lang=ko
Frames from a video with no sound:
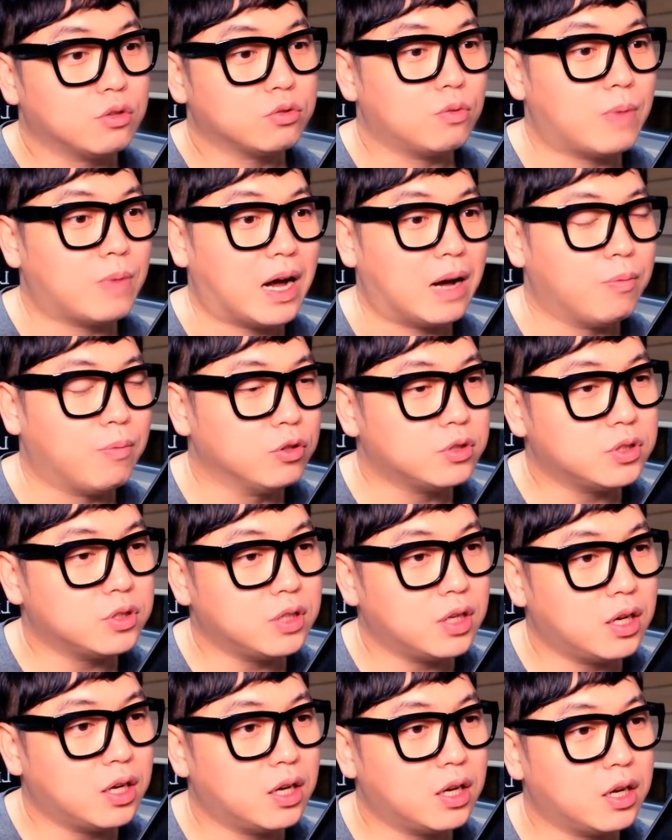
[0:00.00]
좀
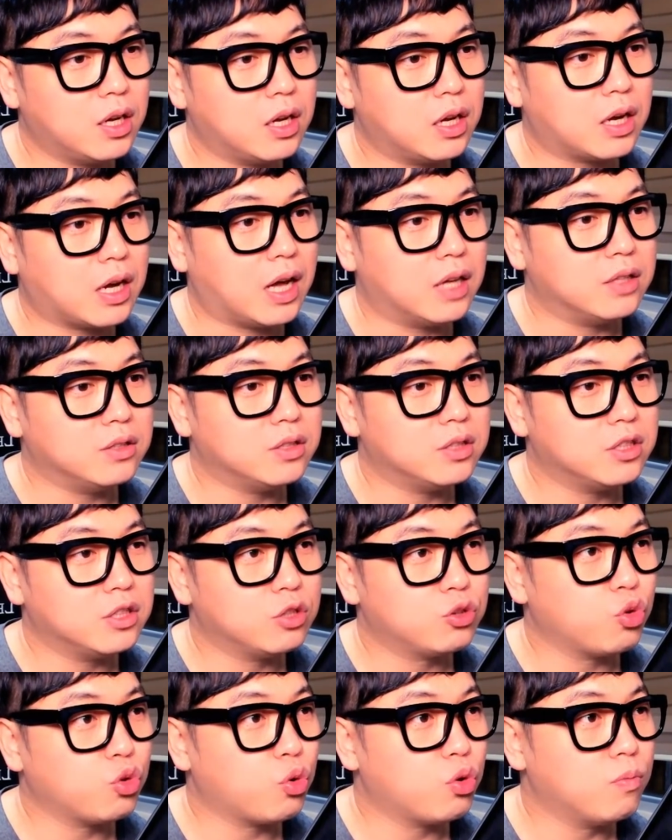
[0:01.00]
아버지의
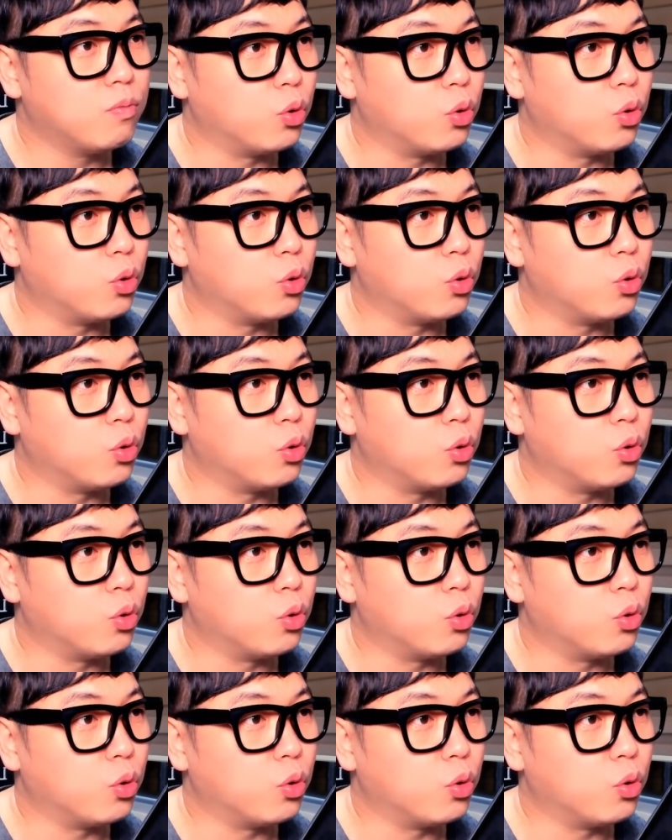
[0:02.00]
간지는 조금